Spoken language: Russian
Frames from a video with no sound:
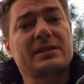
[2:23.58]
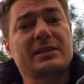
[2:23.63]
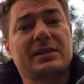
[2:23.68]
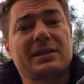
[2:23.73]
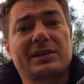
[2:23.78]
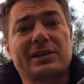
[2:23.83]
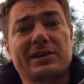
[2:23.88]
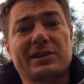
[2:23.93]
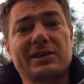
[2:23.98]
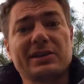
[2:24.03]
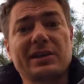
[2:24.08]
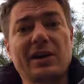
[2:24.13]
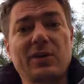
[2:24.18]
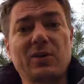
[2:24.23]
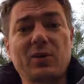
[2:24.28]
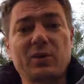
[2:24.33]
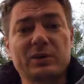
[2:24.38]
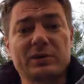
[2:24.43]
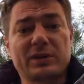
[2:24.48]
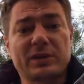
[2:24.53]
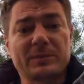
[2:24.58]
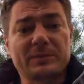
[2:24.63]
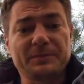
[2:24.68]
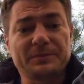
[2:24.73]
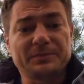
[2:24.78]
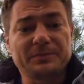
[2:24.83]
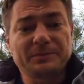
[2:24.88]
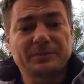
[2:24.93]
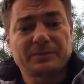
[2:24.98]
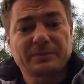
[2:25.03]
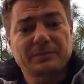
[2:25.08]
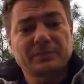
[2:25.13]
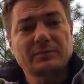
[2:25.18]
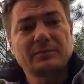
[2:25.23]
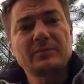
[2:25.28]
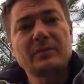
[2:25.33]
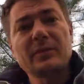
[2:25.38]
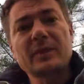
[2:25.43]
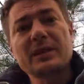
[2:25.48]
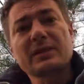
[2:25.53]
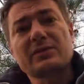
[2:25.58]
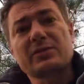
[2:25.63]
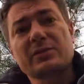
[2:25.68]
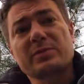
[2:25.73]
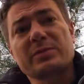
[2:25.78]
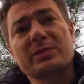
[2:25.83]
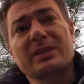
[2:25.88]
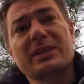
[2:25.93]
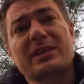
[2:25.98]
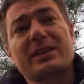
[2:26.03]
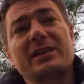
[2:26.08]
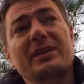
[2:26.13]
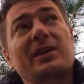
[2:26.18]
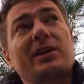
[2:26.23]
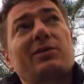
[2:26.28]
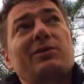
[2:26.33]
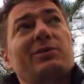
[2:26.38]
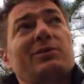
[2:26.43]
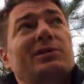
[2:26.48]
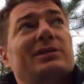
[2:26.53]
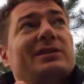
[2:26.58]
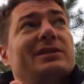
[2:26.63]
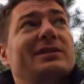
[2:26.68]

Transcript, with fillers: Гинокод, собственно, гинокод,